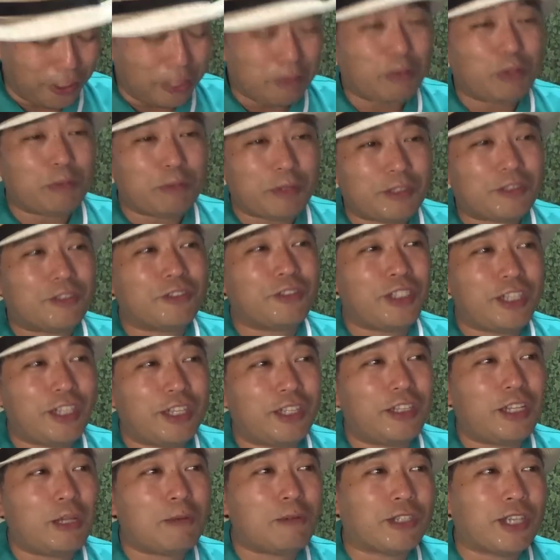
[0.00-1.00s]
れも別
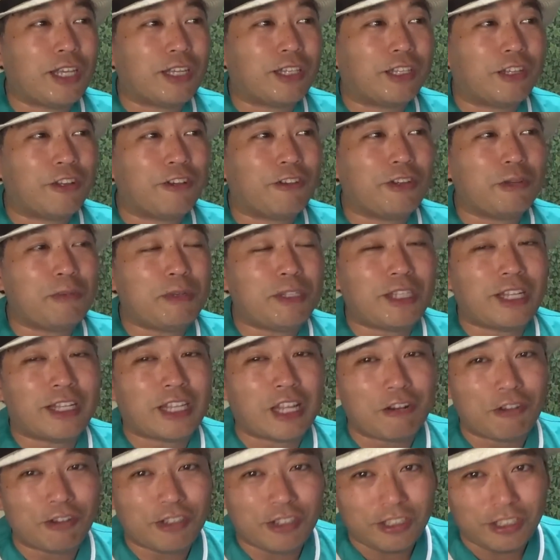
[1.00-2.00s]
に、でも結局みんな
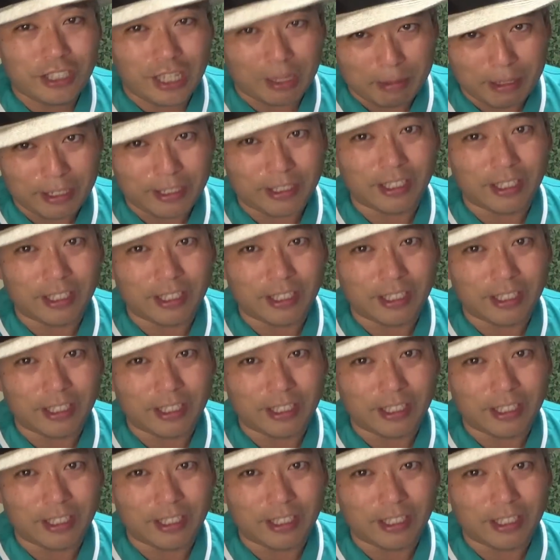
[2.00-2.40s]
楽しんでまし